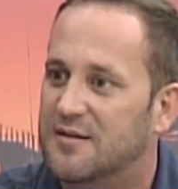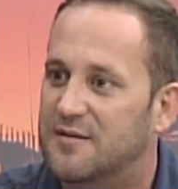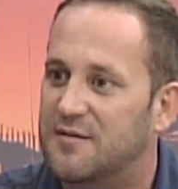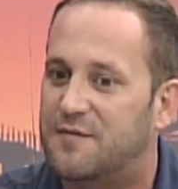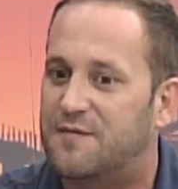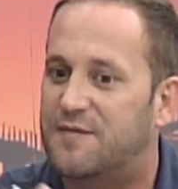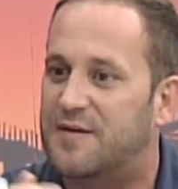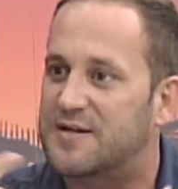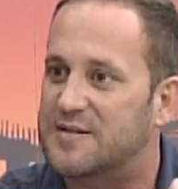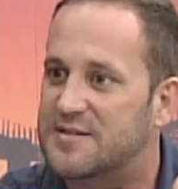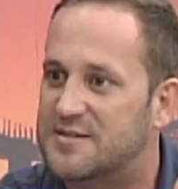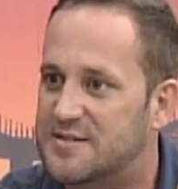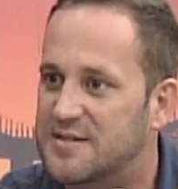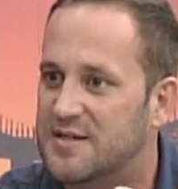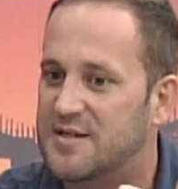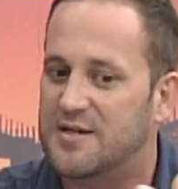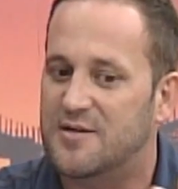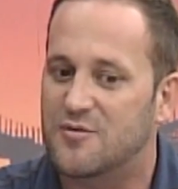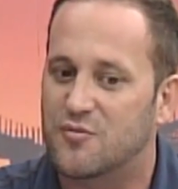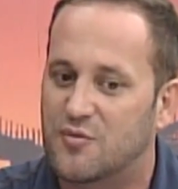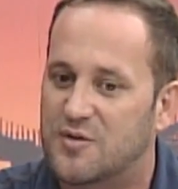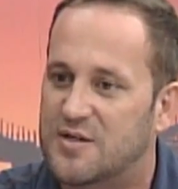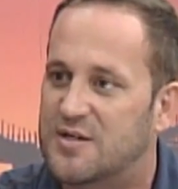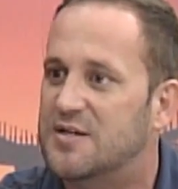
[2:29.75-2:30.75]
de
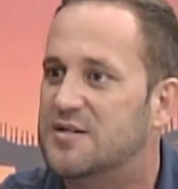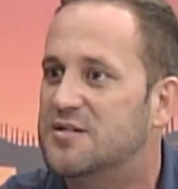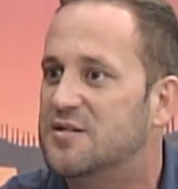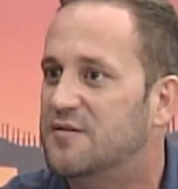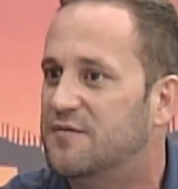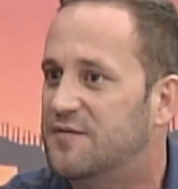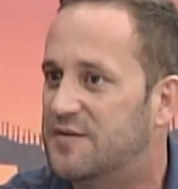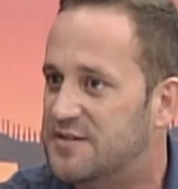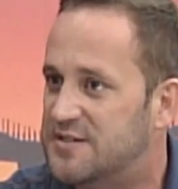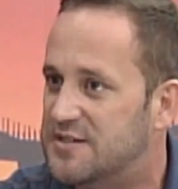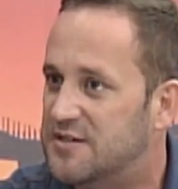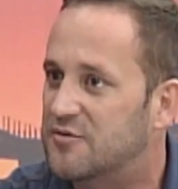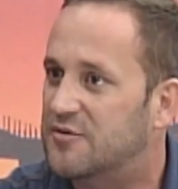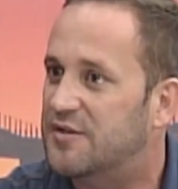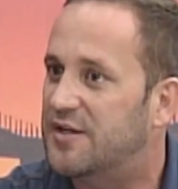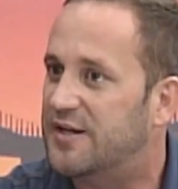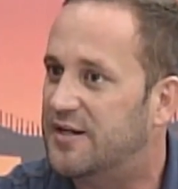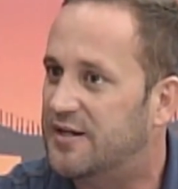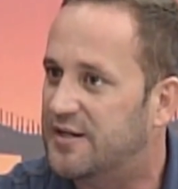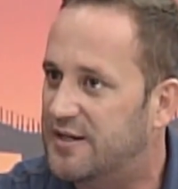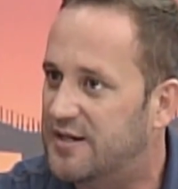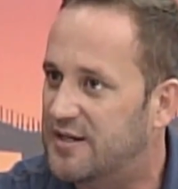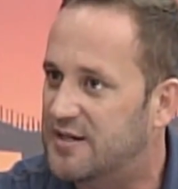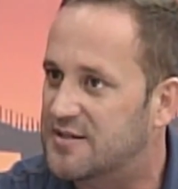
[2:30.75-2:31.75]
fazer o que a gente fazia uhum. quando
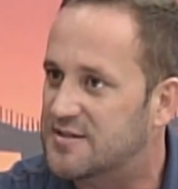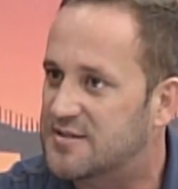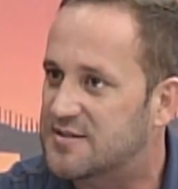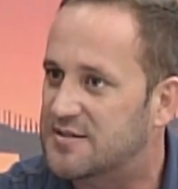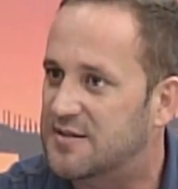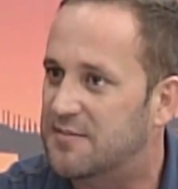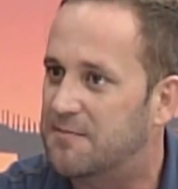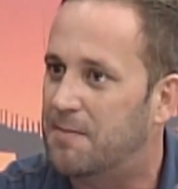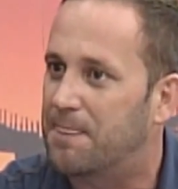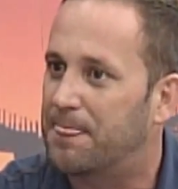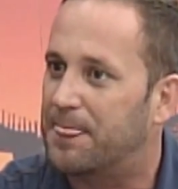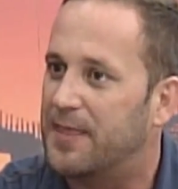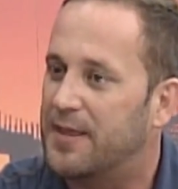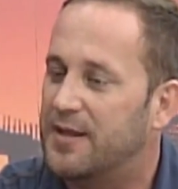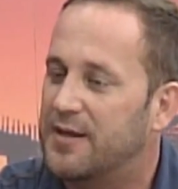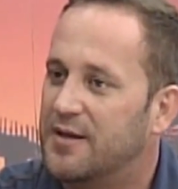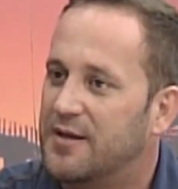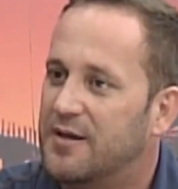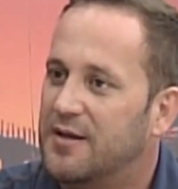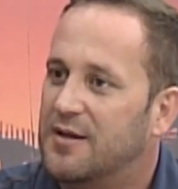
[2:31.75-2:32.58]
era criança. Uhum.